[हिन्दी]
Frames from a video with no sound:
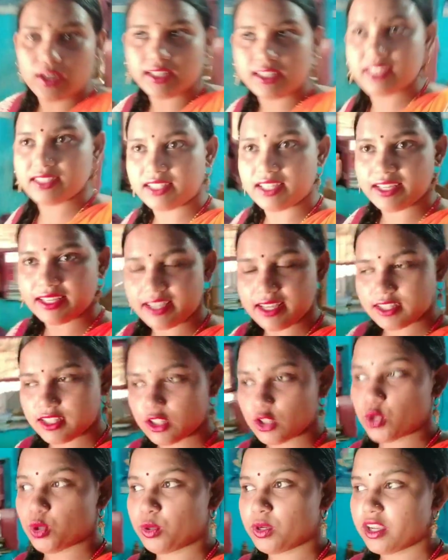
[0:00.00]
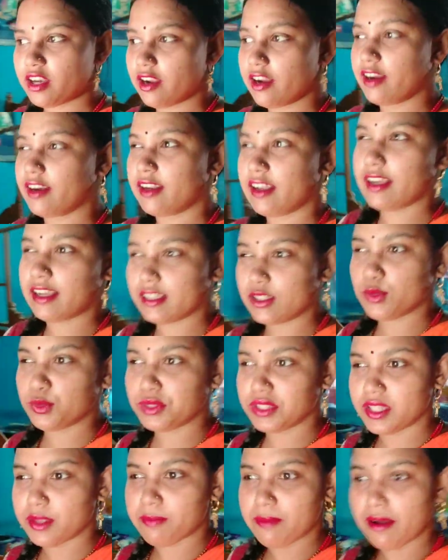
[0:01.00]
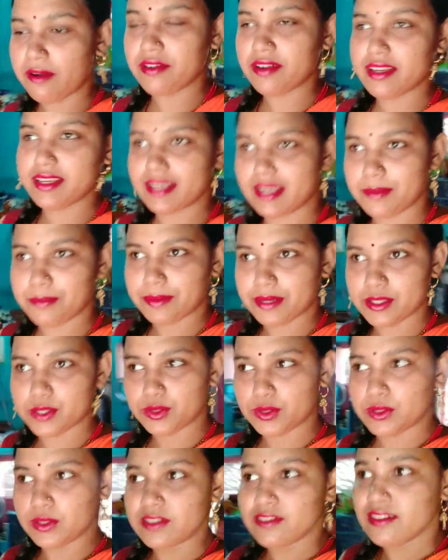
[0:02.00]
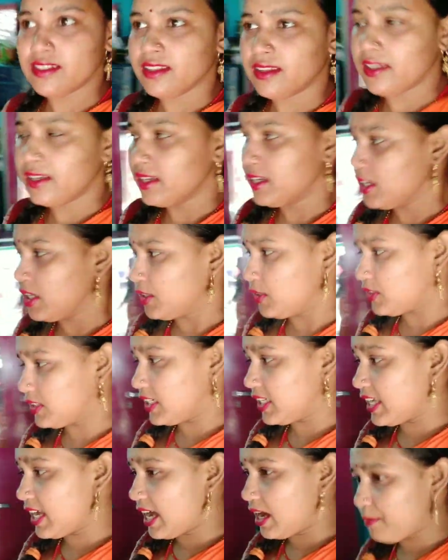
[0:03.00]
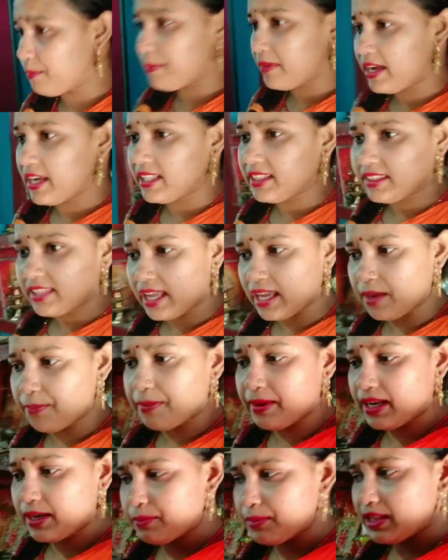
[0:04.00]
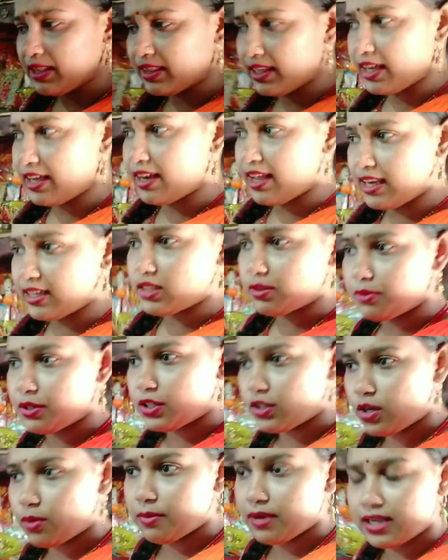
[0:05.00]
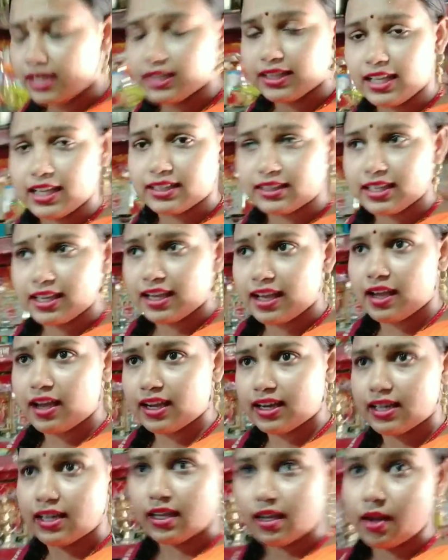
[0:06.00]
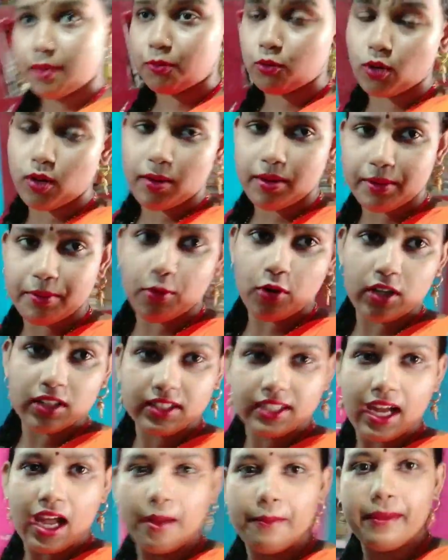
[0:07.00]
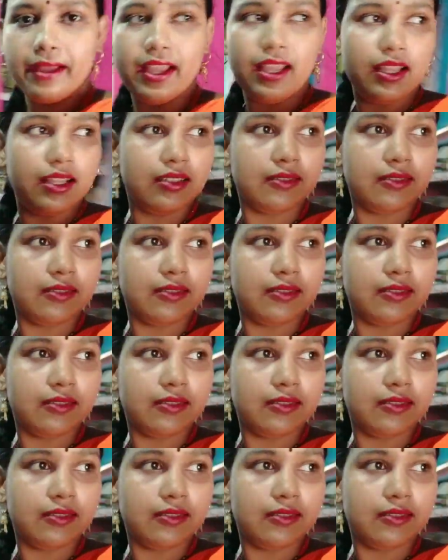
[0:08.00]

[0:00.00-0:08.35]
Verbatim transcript: अच्छी तरीके से धो के रखना है क्योंकि दीपावली है परसों तो चलिए अब मैं इतना ही फिर मिलते हैं नेक्स्ट वीडियो में देखते हैं अगले हमको ये बहुत काम है